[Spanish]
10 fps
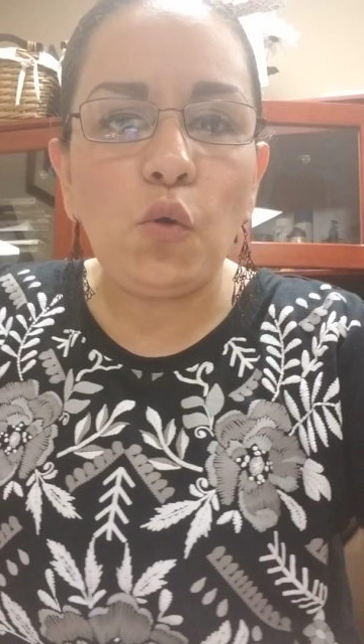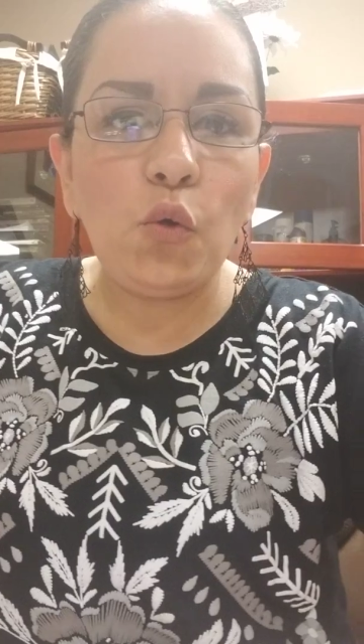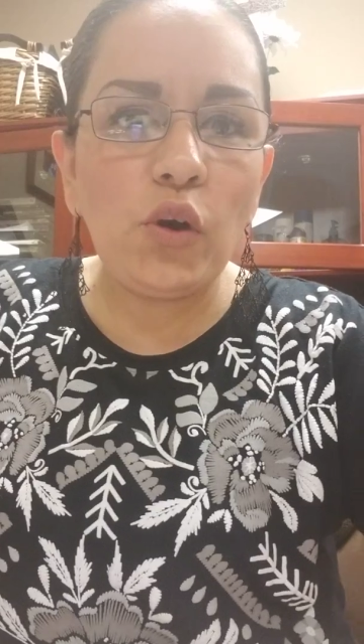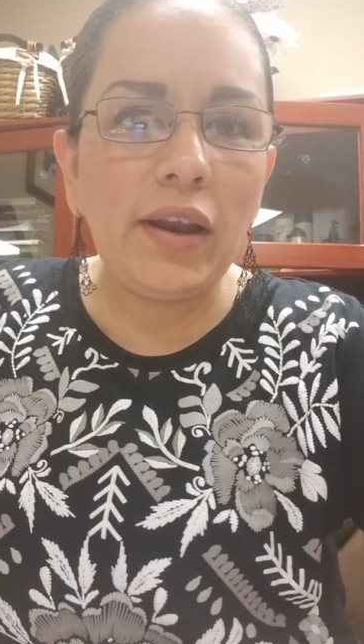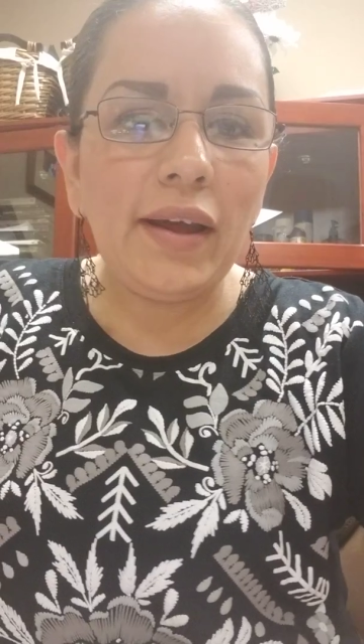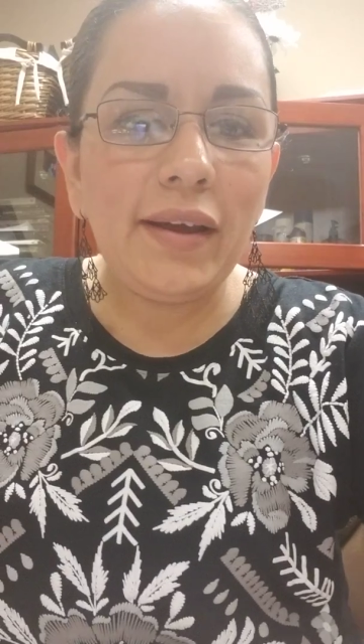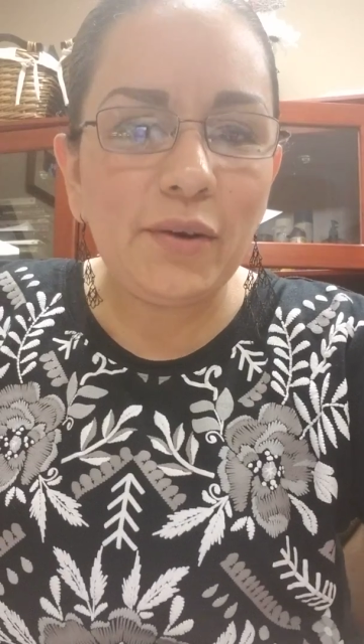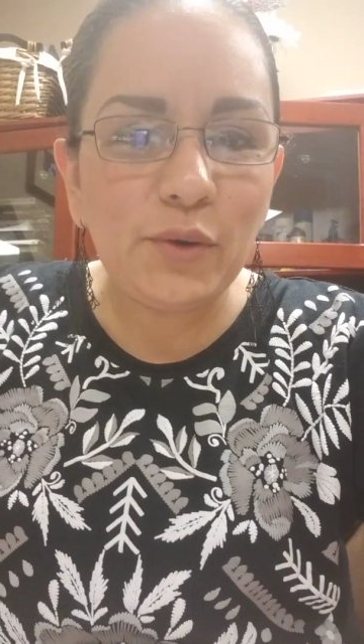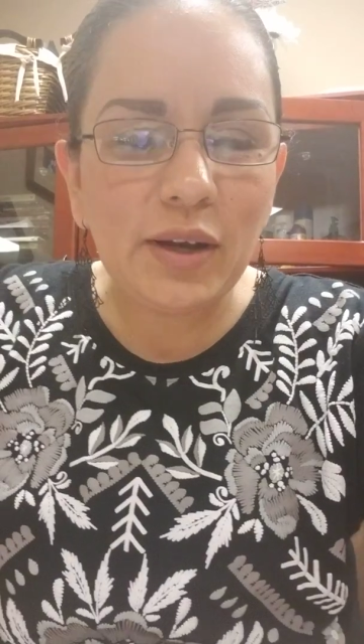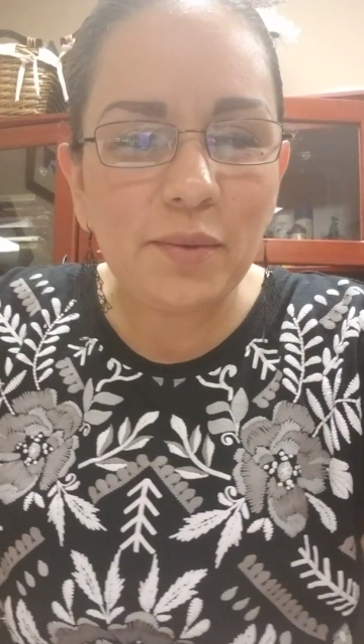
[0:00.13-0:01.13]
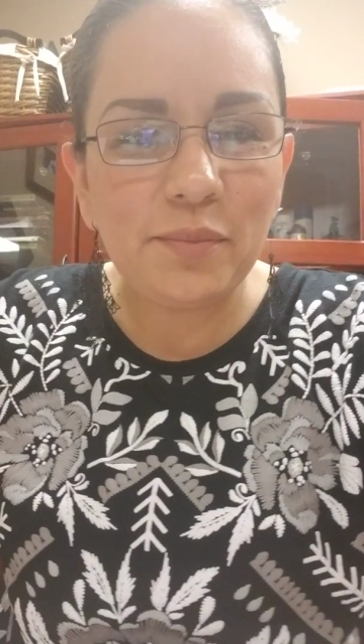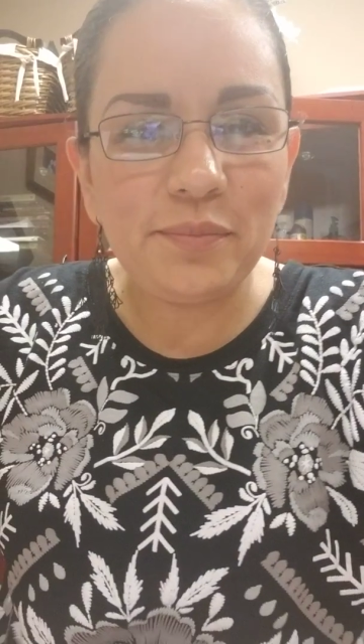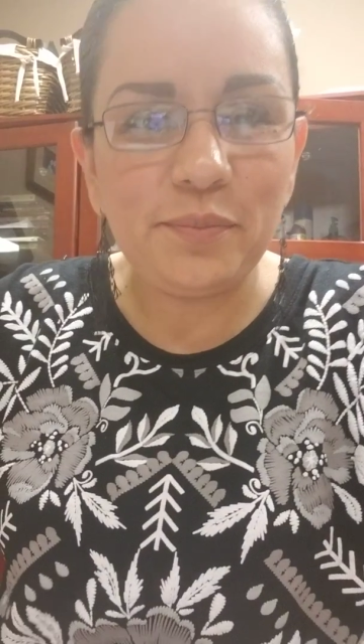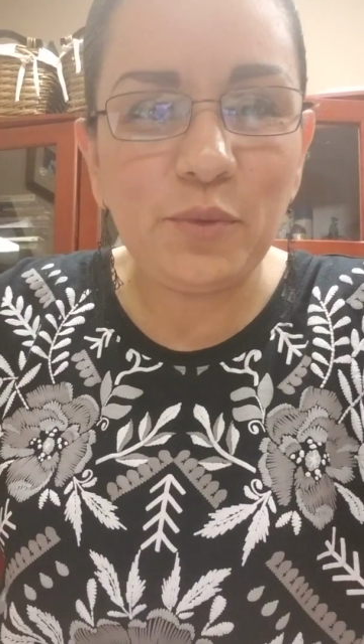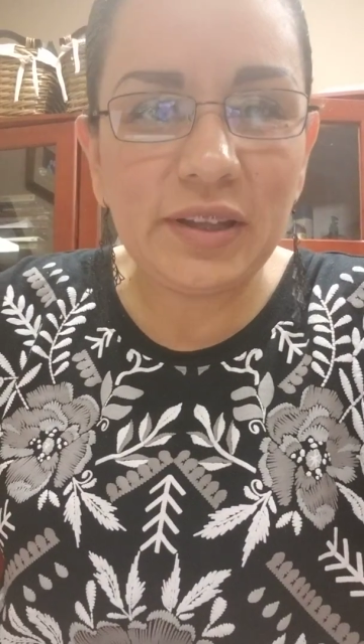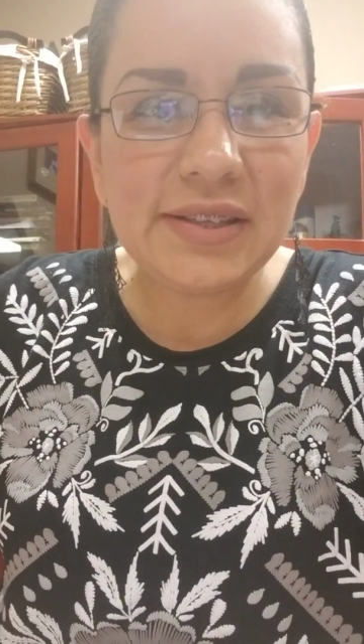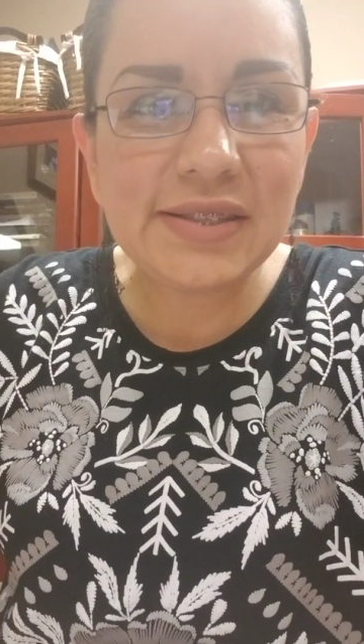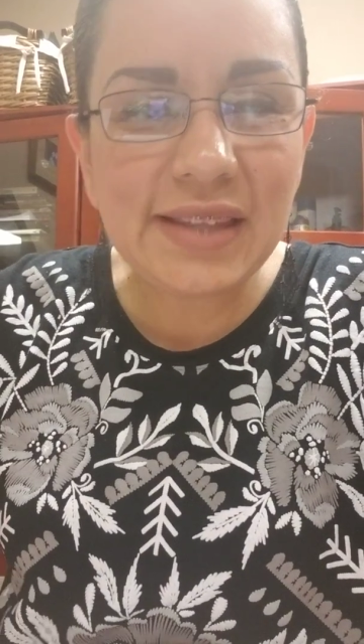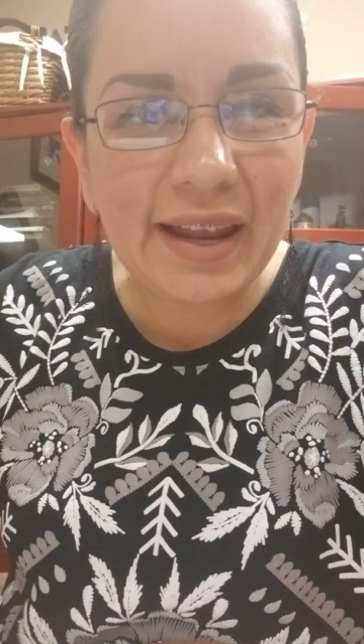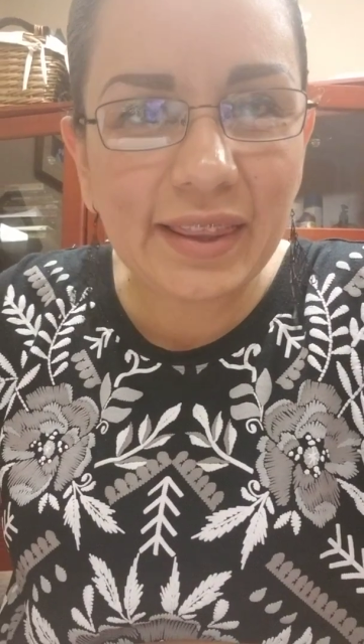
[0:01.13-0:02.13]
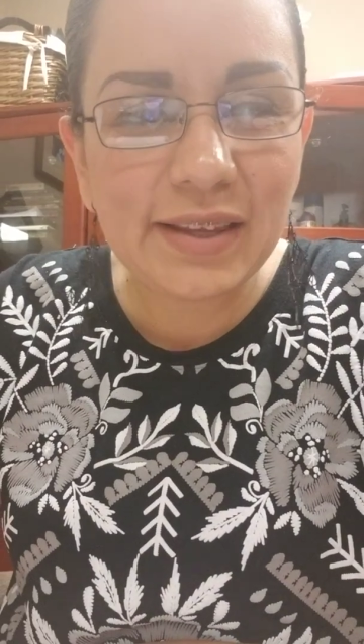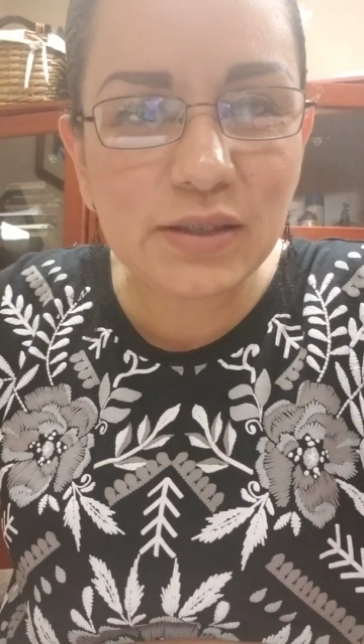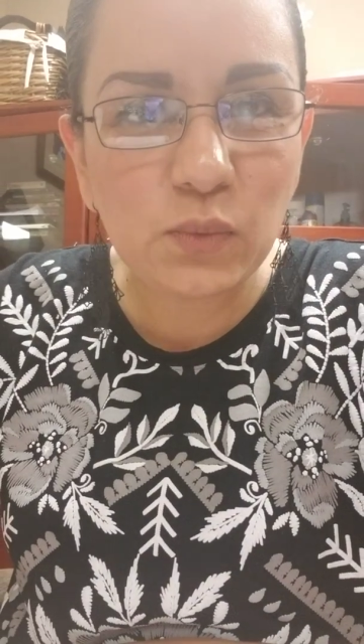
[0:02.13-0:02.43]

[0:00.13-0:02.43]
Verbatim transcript: Hola, hola, buenas tardes,